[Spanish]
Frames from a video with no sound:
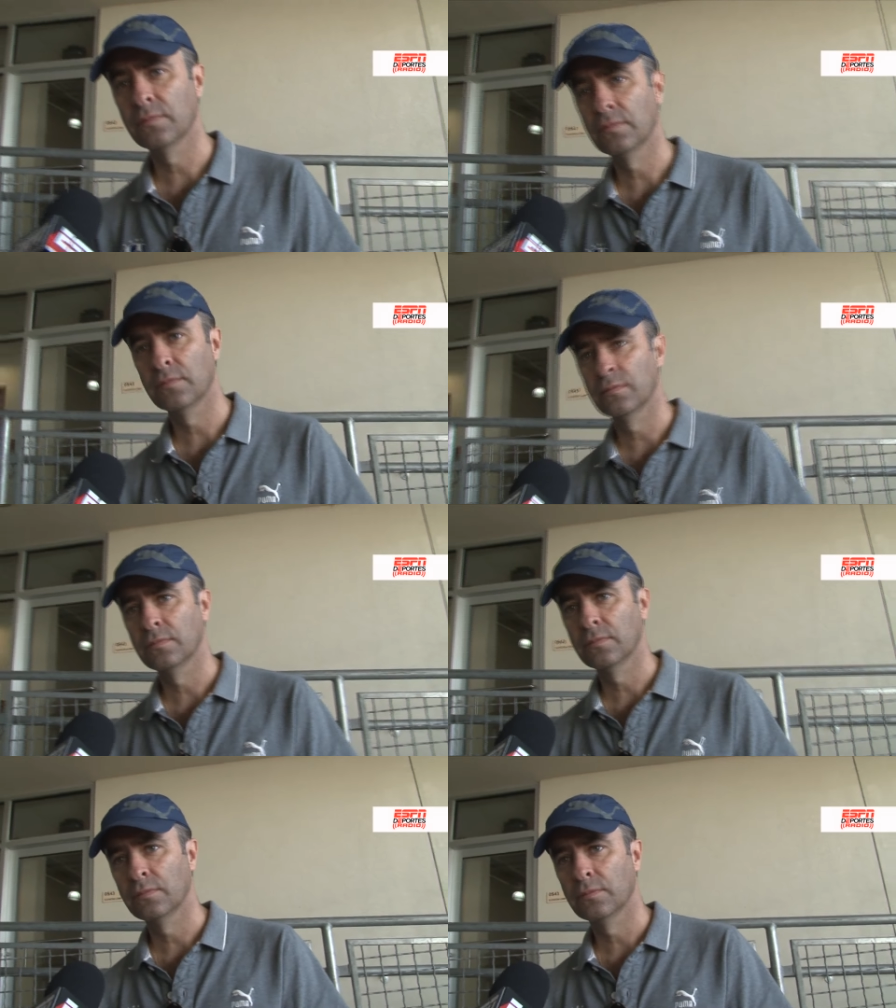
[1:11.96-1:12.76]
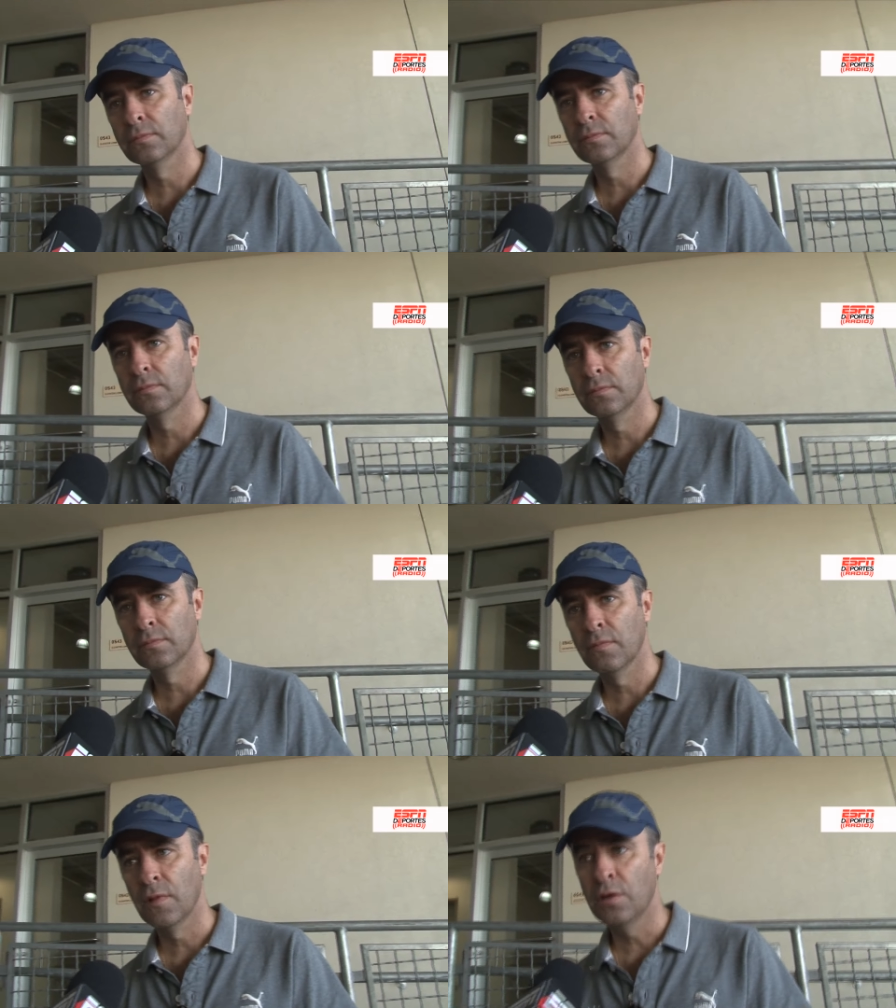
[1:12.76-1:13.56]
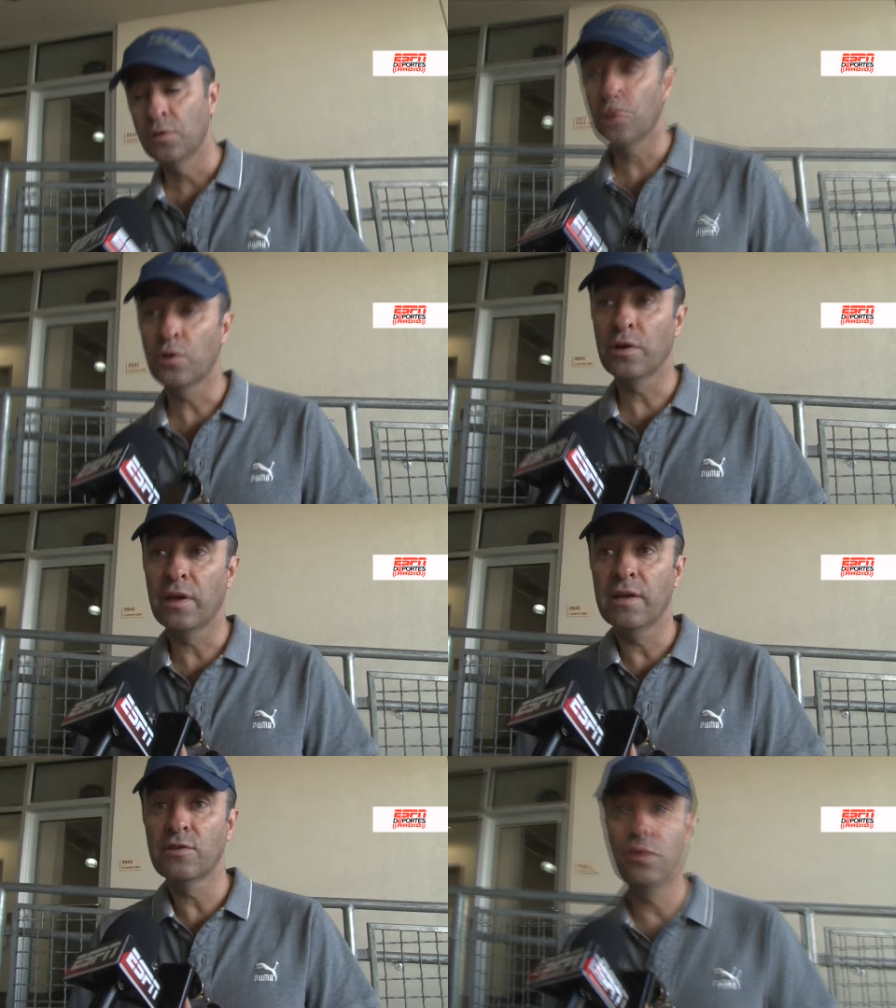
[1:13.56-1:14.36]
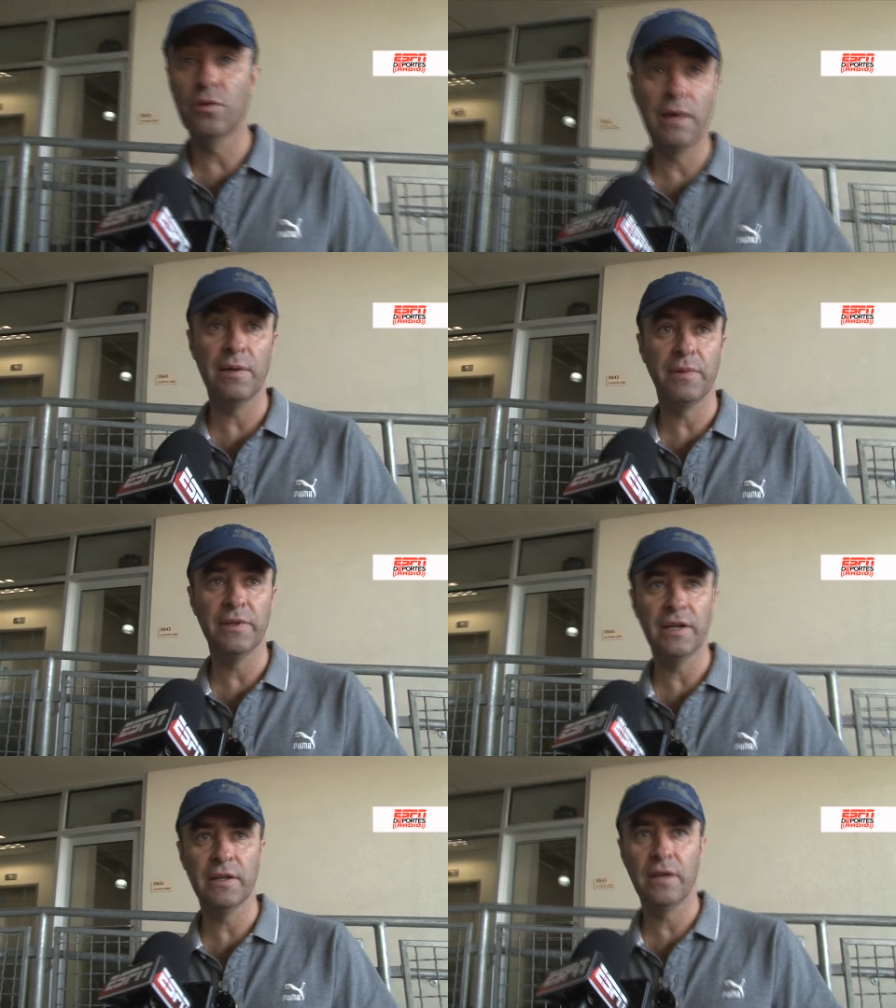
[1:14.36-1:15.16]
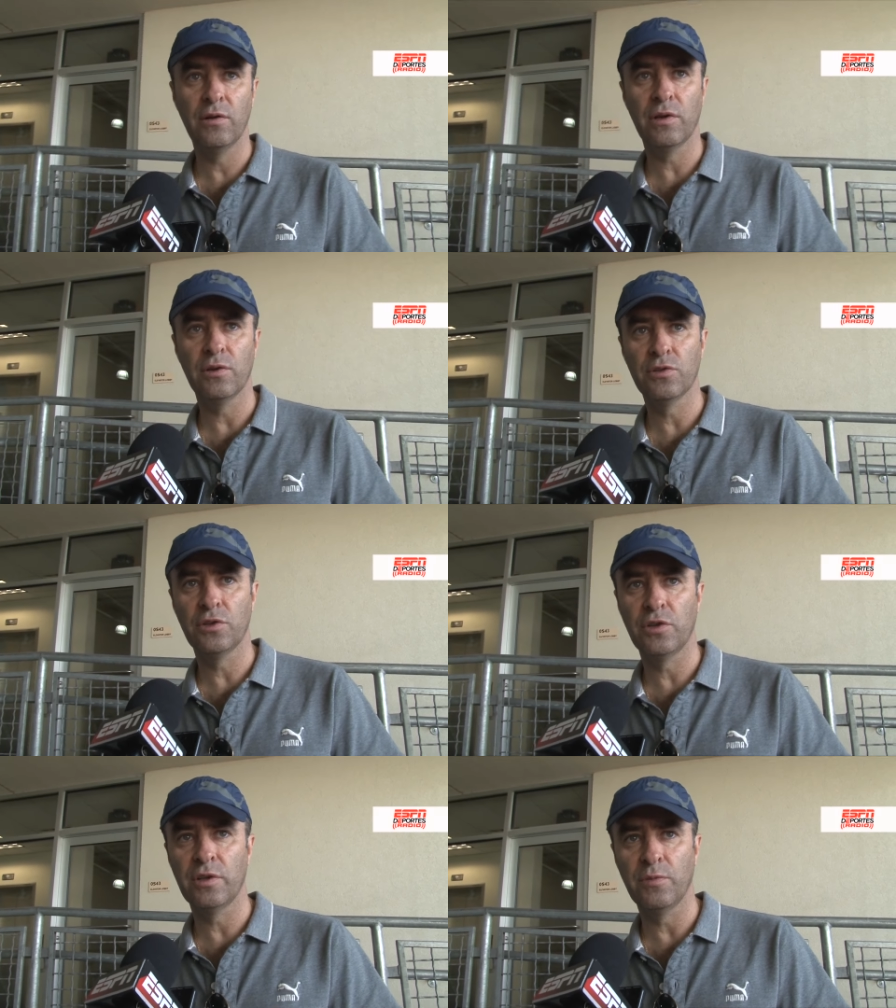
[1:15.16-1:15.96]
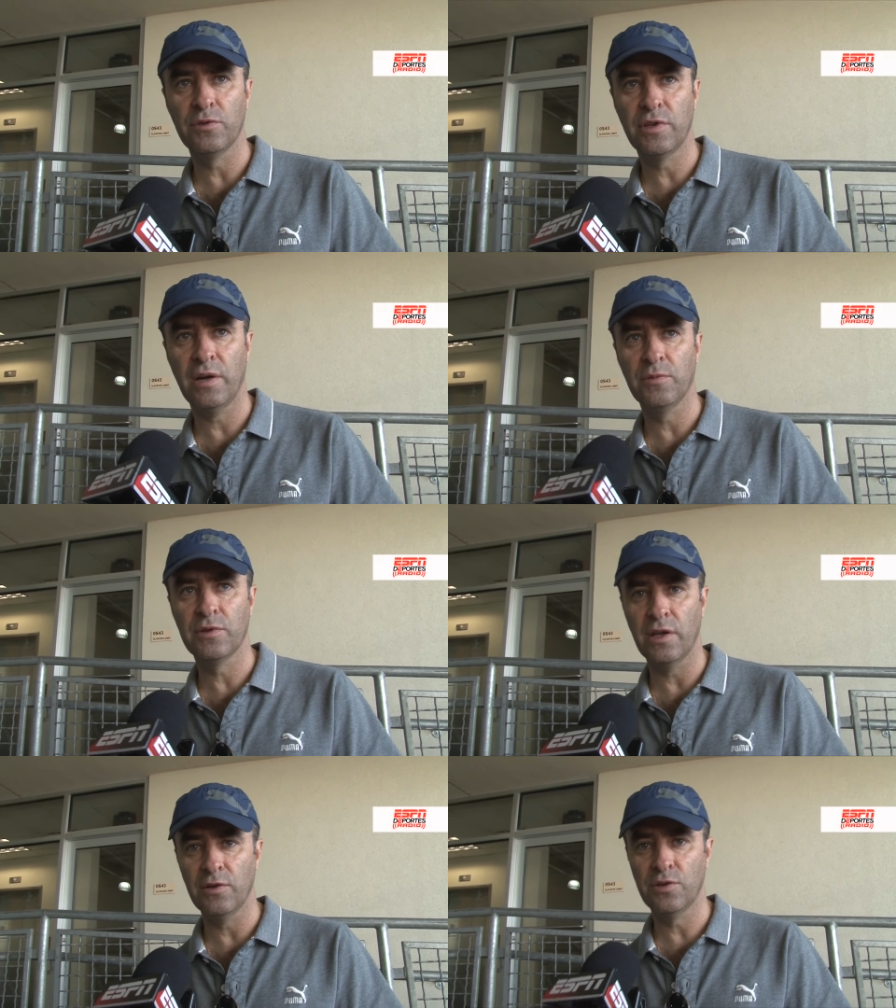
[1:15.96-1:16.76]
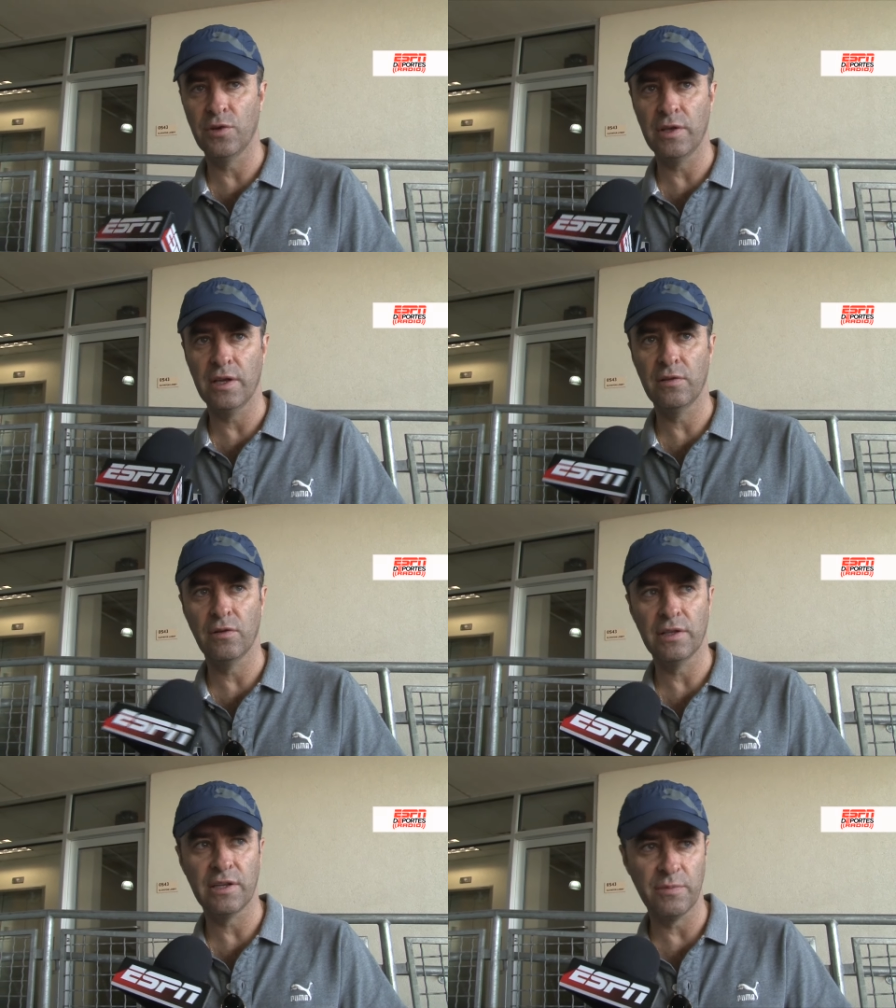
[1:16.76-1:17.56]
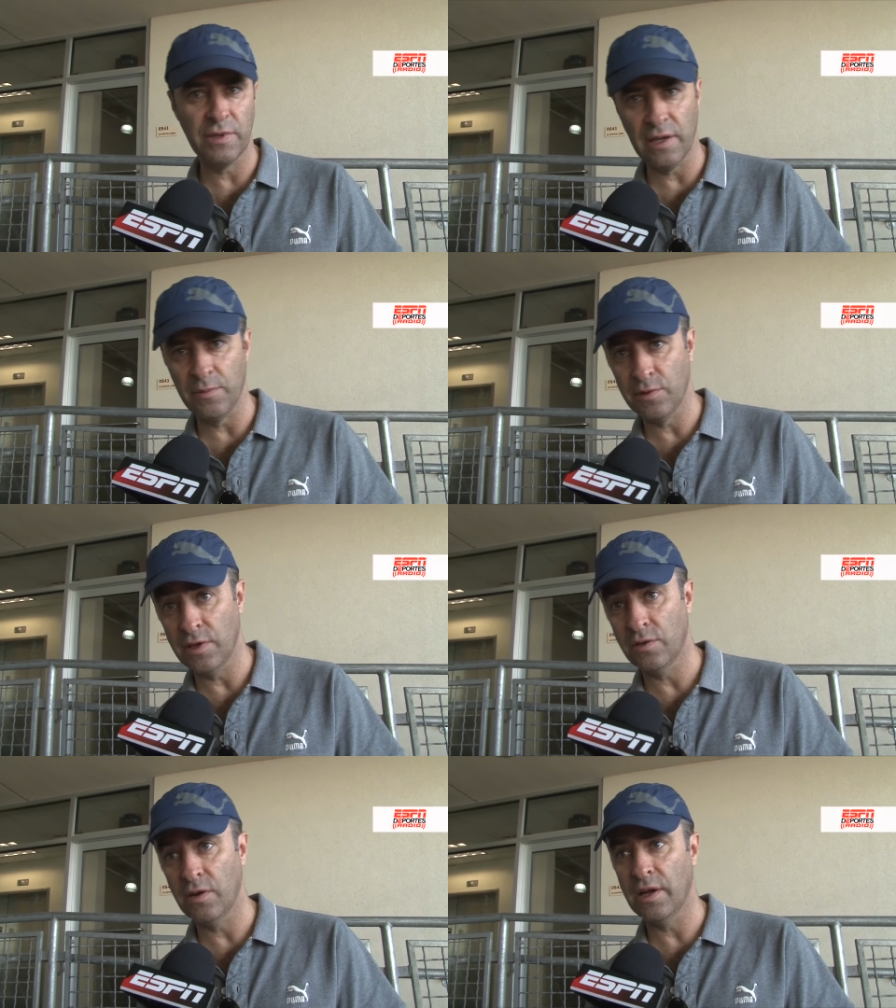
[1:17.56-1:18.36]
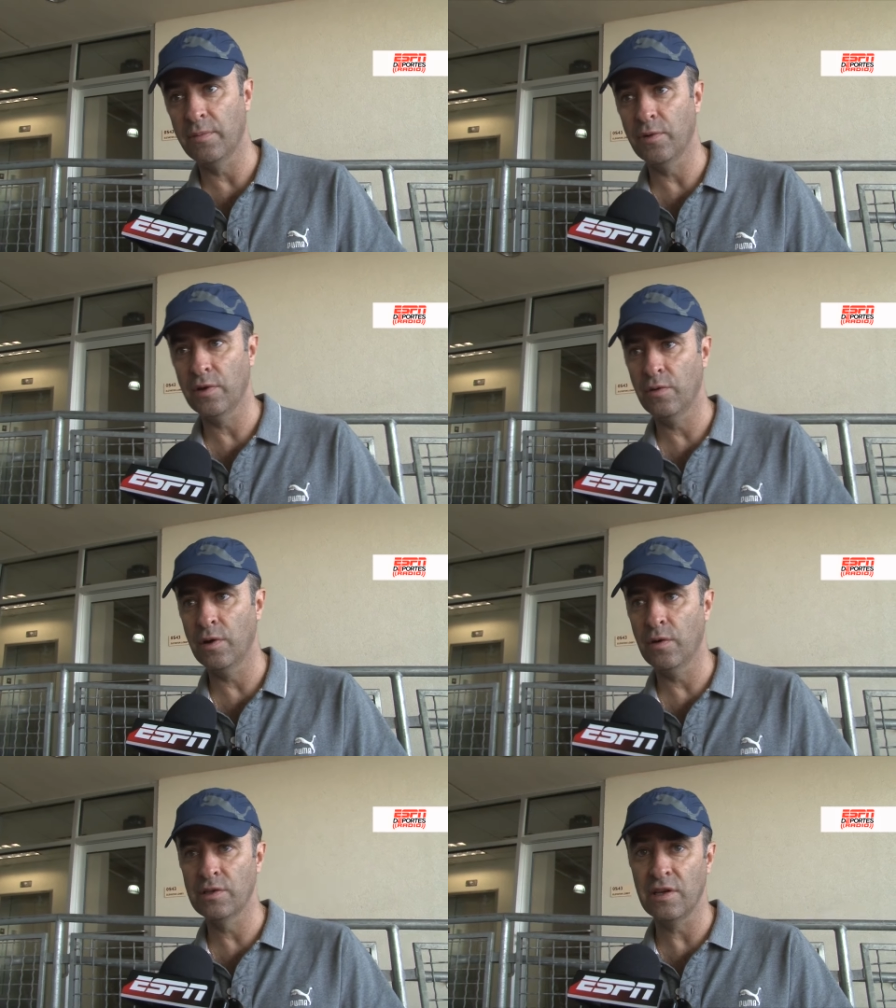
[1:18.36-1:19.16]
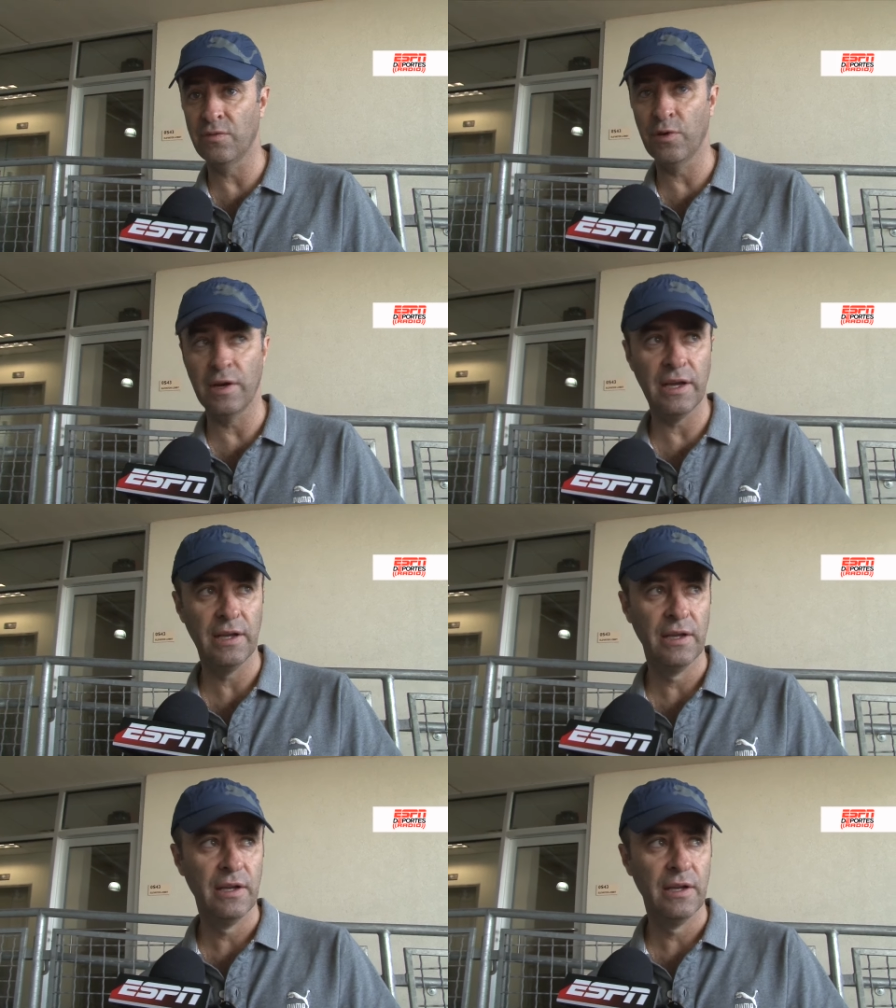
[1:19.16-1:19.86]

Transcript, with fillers: ilusionarse para este Yo creo que eso va a depender de lo que nosotros demostremos cada ocho días, lo que transmitamos dentro del campo de juego hacia afuera,